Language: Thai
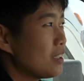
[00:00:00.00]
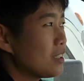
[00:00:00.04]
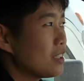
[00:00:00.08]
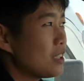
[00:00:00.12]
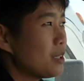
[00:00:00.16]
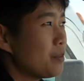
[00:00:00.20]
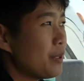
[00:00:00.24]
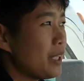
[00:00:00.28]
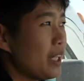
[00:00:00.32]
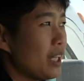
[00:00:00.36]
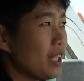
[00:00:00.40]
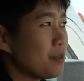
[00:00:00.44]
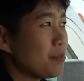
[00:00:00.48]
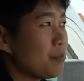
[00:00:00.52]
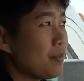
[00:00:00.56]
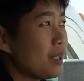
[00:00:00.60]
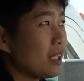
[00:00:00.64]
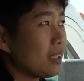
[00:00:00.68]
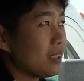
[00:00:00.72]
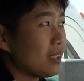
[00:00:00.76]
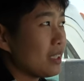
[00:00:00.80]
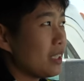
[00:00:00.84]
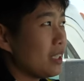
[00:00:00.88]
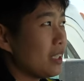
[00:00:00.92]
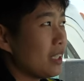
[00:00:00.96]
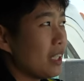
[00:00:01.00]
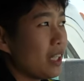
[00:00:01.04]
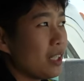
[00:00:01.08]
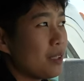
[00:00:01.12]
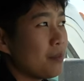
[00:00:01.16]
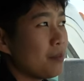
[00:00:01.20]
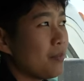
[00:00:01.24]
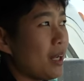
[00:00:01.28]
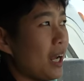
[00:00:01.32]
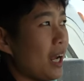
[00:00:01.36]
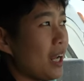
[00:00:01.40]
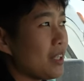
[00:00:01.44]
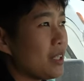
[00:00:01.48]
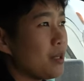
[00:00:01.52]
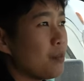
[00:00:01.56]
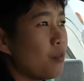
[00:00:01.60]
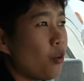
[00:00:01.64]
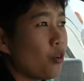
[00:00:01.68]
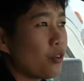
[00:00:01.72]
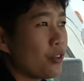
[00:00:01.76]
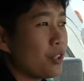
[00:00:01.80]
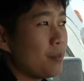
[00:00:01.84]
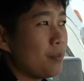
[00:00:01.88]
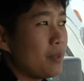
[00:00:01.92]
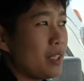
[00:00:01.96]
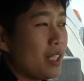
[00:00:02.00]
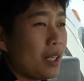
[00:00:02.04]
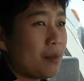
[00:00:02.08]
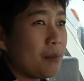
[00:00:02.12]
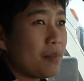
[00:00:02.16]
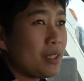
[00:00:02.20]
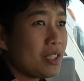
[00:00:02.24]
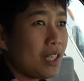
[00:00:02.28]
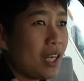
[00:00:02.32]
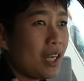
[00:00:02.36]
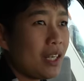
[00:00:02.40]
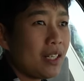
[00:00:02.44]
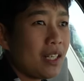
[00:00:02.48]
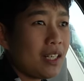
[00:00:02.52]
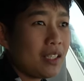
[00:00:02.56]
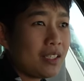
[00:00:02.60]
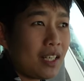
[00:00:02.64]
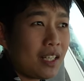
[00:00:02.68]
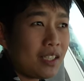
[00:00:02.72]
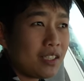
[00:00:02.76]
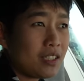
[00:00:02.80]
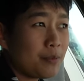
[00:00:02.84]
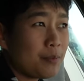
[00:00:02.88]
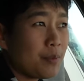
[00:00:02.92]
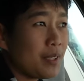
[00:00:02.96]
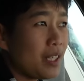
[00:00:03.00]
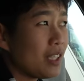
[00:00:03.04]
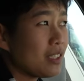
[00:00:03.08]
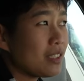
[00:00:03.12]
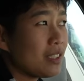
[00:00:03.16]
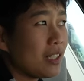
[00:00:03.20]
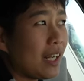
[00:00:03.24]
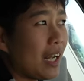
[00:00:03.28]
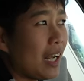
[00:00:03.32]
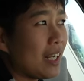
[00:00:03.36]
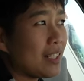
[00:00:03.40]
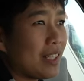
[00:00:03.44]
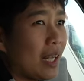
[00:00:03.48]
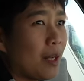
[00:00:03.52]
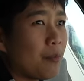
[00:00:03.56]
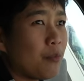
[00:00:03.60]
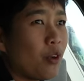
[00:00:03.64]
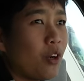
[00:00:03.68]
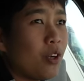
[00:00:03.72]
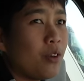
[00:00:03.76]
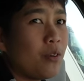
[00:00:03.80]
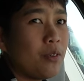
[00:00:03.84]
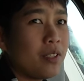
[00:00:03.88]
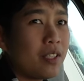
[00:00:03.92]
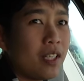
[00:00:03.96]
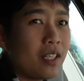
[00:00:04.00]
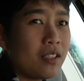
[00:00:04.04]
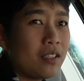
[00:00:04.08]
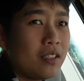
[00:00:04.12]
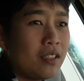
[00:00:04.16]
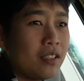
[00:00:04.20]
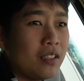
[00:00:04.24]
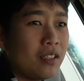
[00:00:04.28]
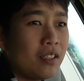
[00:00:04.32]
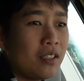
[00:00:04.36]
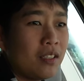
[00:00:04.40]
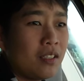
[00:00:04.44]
จี พี เอส ปกติเห็น ห้าสิบ หกสิบ เหรียญไม่ใช่ นะทำไม จี พี เอส ราคา สามร้อย กว่าเหรียญขึ้นเพ